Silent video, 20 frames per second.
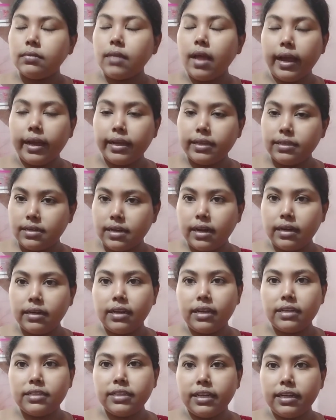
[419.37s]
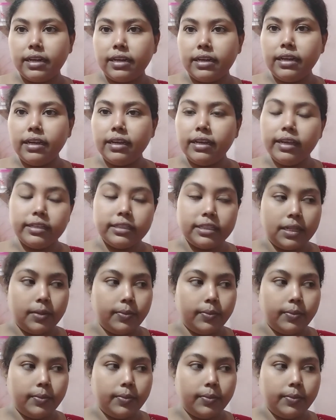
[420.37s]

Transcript: আগে স্নানটা সেরে নিই নিয়ে এসে তারপর